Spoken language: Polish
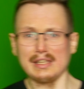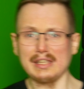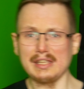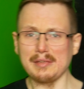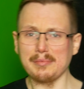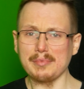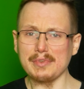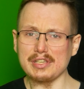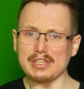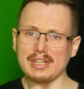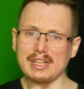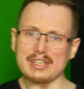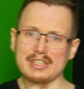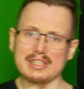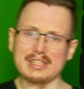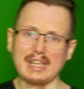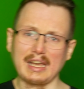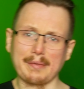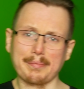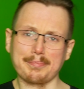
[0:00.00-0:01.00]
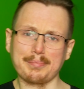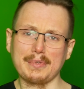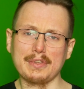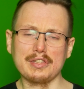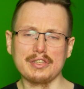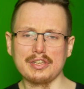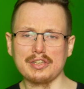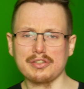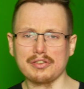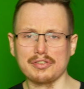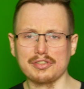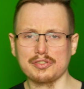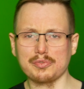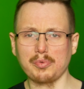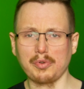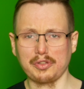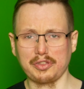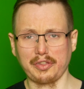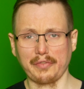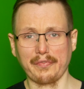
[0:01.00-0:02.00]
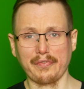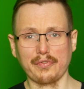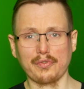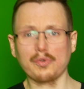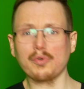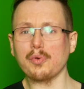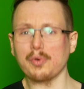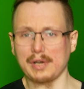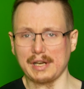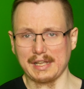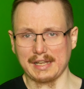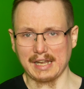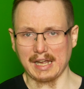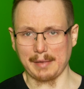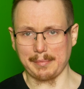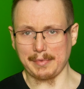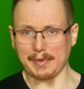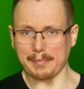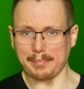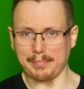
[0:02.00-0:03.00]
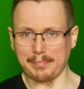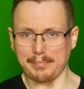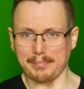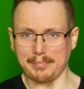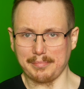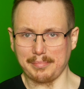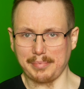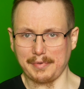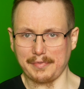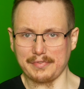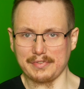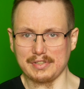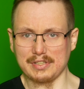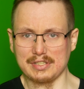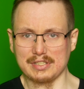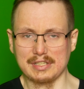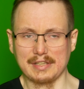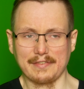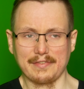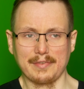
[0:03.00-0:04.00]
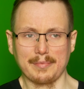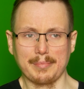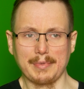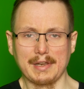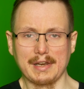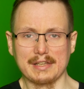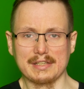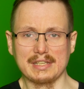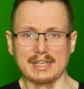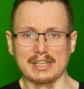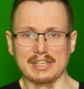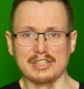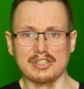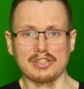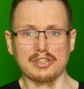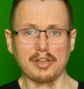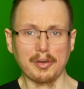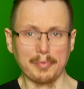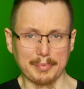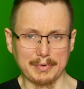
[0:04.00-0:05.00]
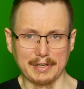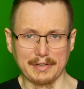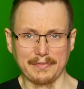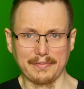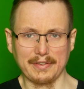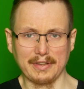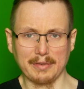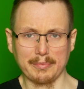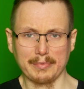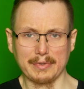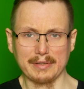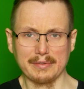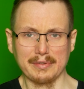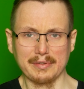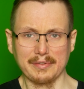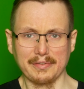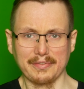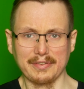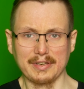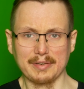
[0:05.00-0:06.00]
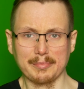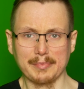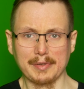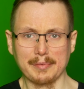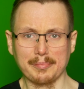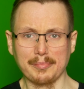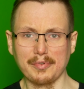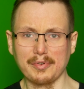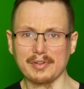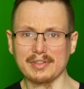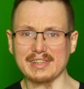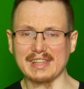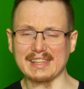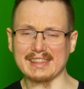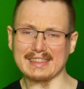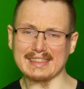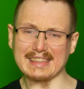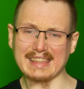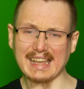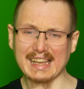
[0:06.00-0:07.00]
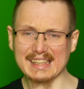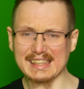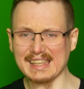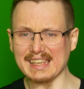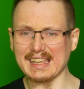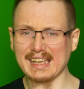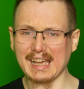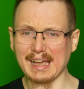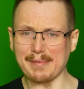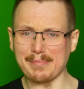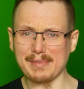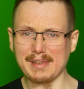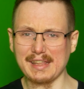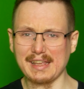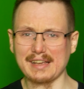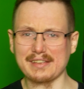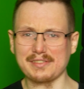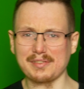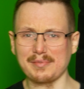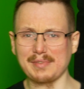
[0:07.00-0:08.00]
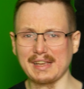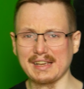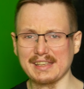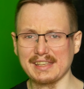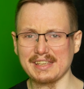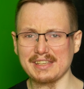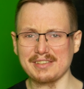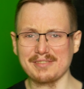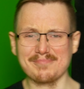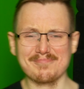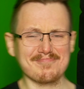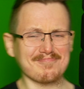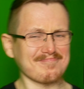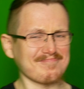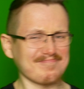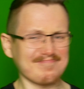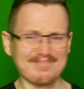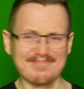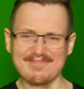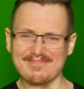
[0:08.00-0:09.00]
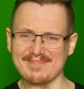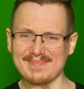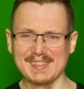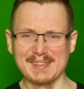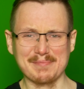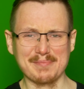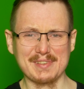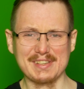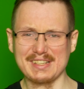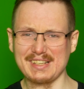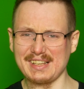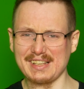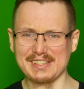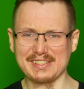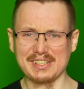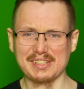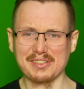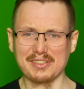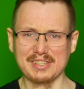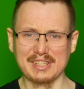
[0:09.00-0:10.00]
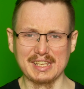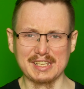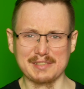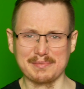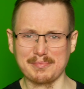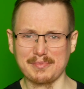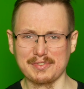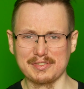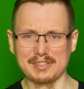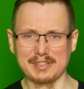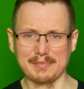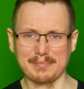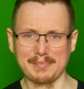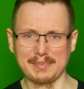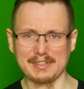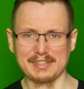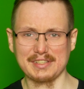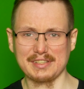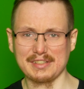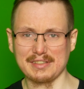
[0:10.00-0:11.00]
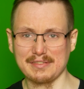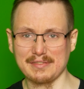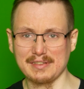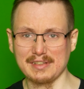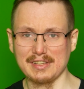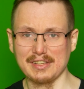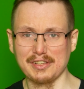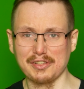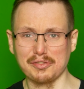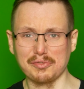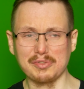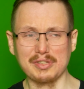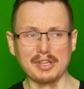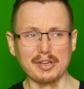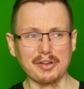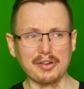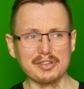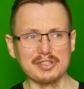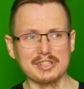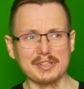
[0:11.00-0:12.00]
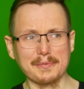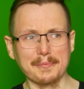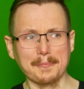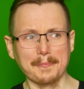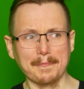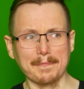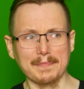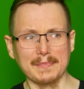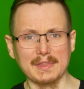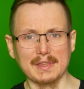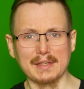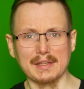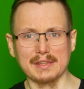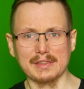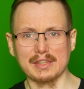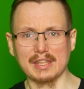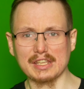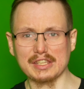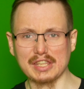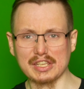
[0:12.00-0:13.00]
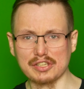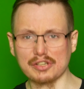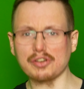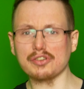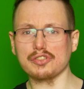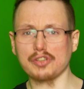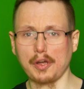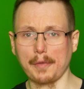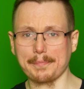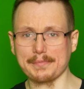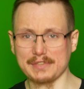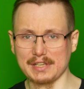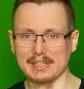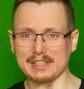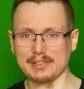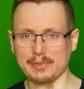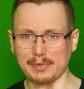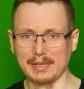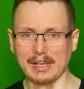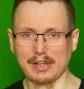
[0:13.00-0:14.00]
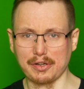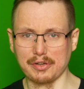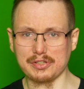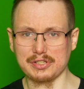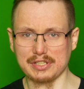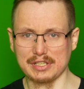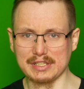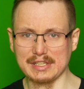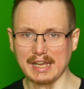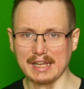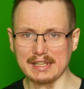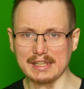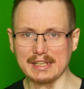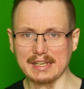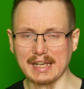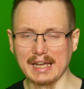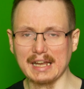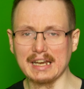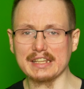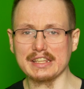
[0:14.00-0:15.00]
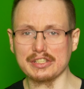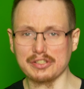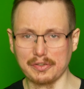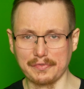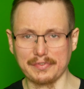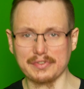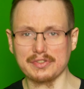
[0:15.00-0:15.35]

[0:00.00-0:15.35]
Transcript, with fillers: I myślę, że tak 50 zł w górę kabel. Powinniście wybierać jakieś dobrej firmy, firmy, bo te tanie kable, jak są jakieś, myślę, że to też może być. Tu nie chodzi to też chodzi o przesył jakości danych, ale też o